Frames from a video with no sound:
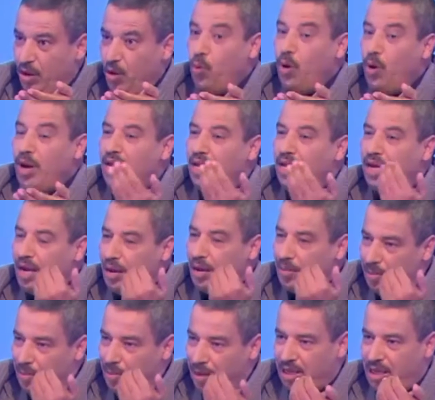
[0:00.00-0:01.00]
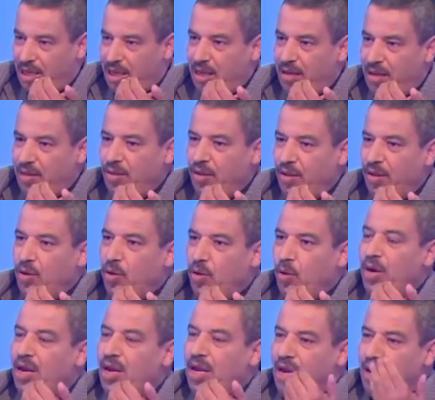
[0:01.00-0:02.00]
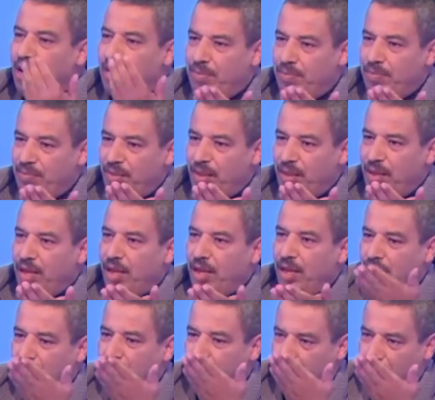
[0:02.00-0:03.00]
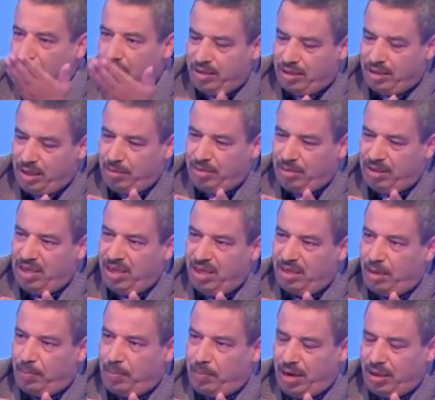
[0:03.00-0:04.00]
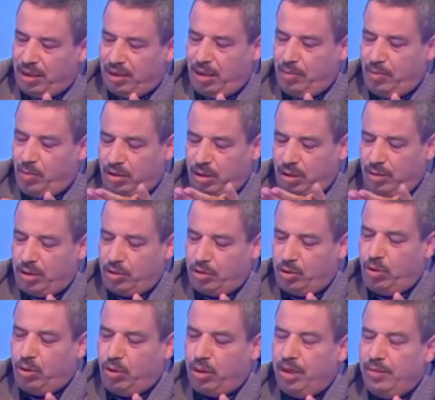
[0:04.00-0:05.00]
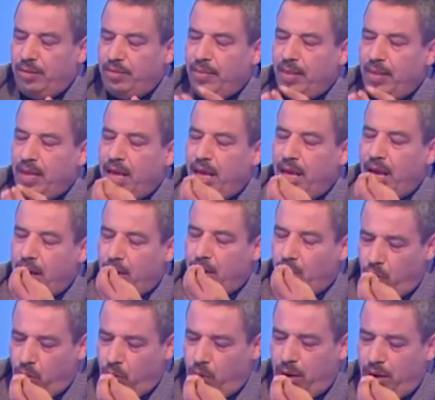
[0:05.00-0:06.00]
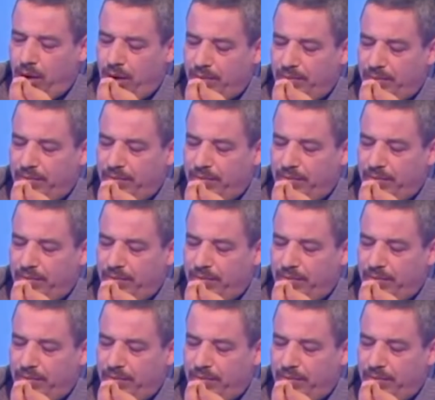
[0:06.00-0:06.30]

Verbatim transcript: ولعلم المكي ولعلم الزعيم السياسي البيراتي محسن مرزوق أقول